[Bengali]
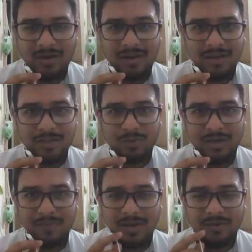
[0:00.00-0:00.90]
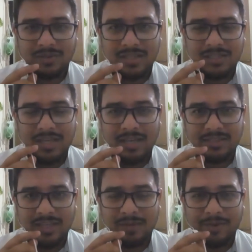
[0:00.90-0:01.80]
আন্ডার গ্র্যাজুয়েট মানেটা হচ্ছে যেই
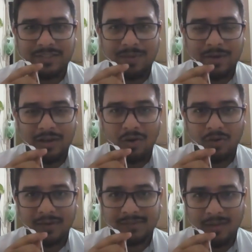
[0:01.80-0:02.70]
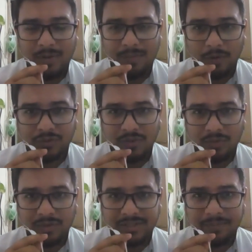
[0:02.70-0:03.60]
ছেলে বা যে মেয়েটা অনার্স লেভেলে
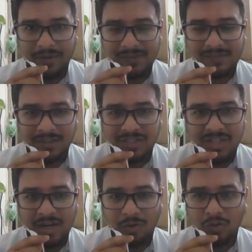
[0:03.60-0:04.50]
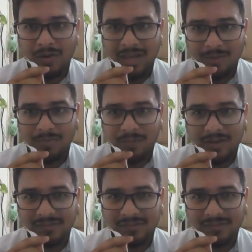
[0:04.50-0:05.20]
পড়াশোনা করছে বিএসসি ইঞ্জিনিয়ার অথবা এম